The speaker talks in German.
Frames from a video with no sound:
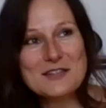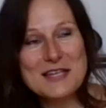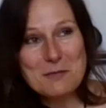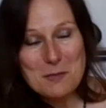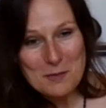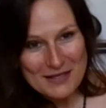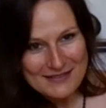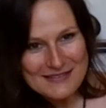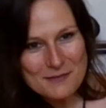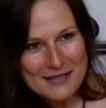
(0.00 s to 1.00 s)
ich habe im
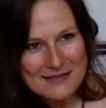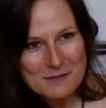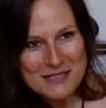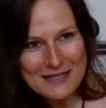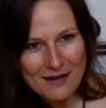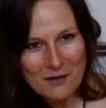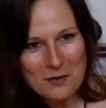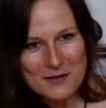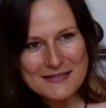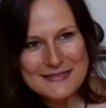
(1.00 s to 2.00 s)
Moment zwei
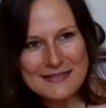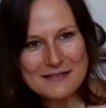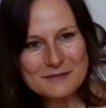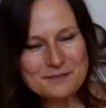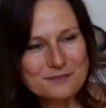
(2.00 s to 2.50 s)
Seminarhäuser.